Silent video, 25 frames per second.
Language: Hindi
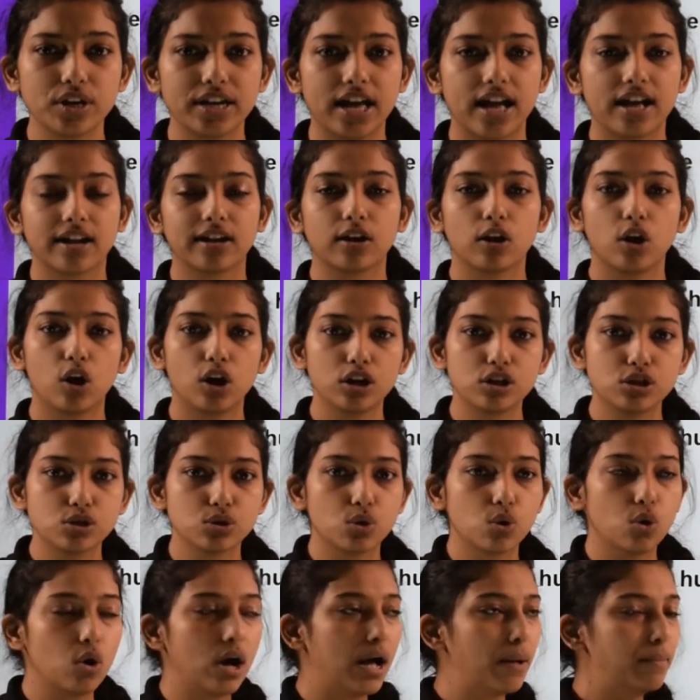या क्लॉट्स
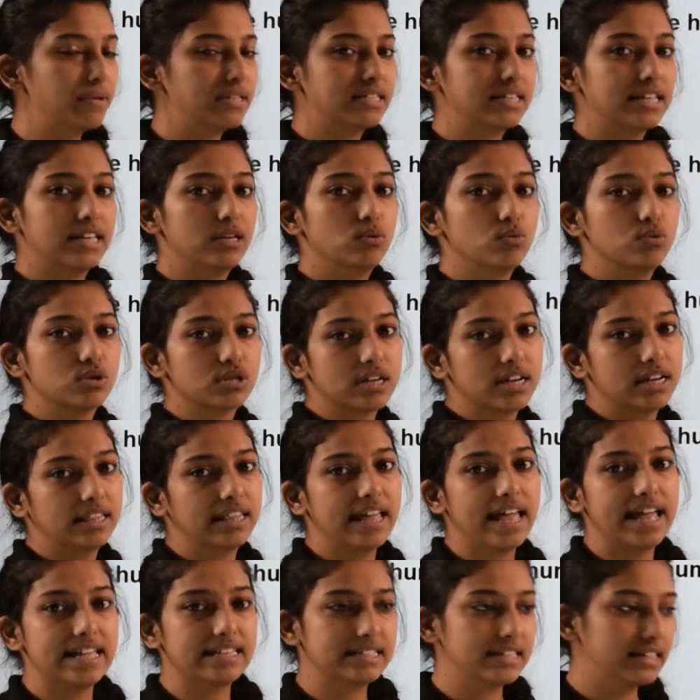को हम इससे यूज करते
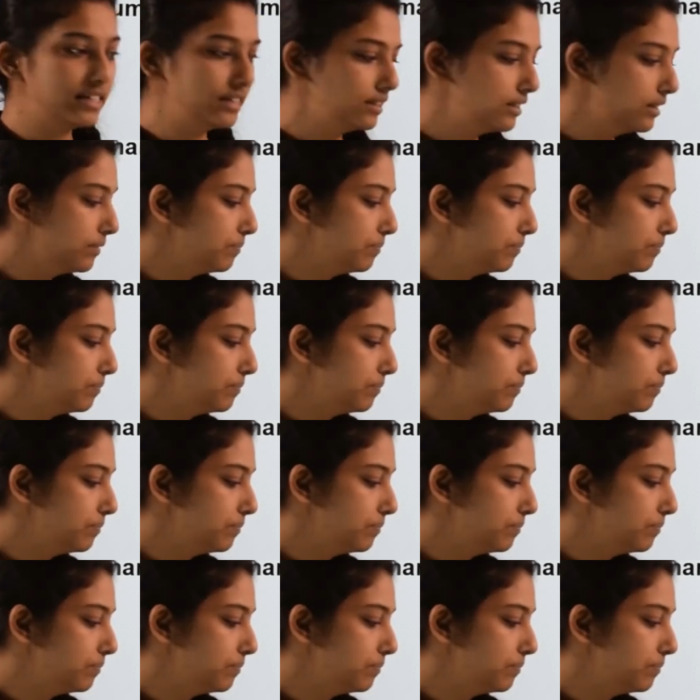हैं एज अ